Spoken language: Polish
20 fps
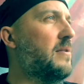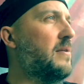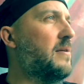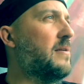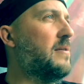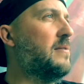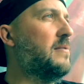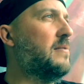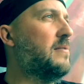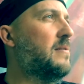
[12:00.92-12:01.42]
tak?
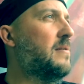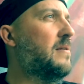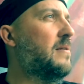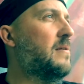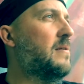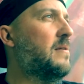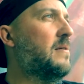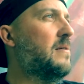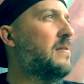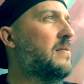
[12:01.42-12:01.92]

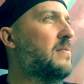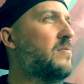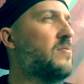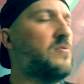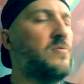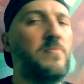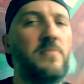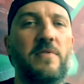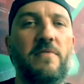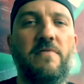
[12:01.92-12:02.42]
To
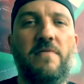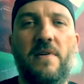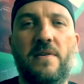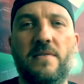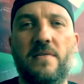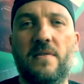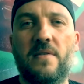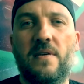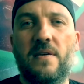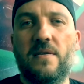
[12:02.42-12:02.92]
są te
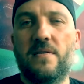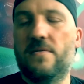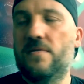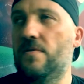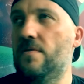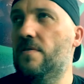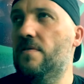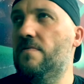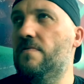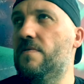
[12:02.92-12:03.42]
fazy, tak?
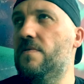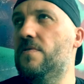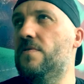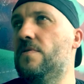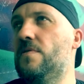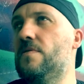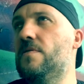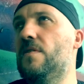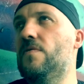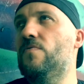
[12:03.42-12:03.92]
Czyli
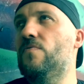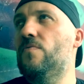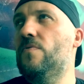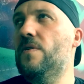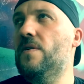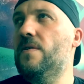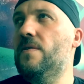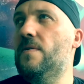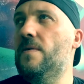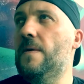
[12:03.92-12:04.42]
wyjście z
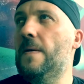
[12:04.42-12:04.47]
natury,